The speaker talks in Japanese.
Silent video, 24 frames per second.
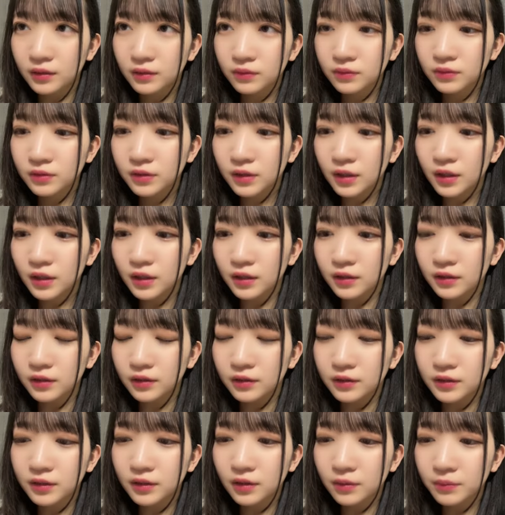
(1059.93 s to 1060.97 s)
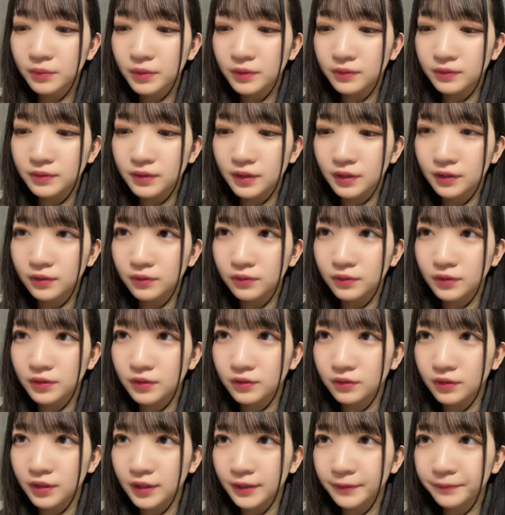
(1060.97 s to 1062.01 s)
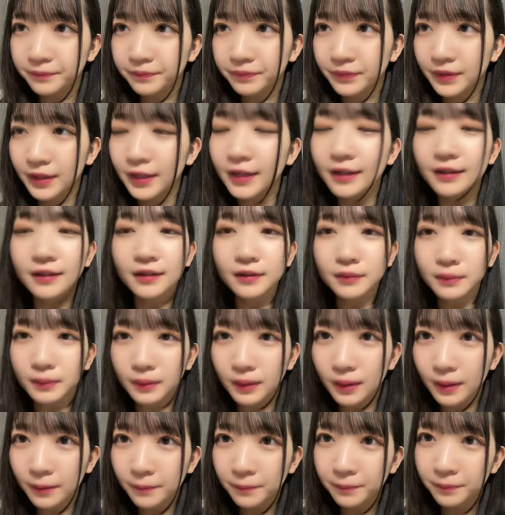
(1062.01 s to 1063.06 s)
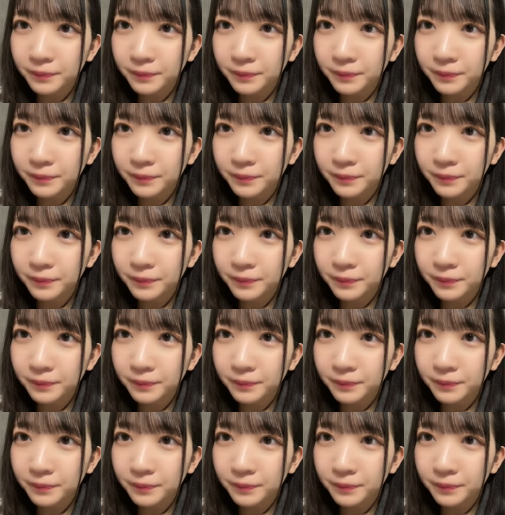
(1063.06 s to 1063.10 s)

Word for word: 2日間たくさんみおさんと一緒に入れたので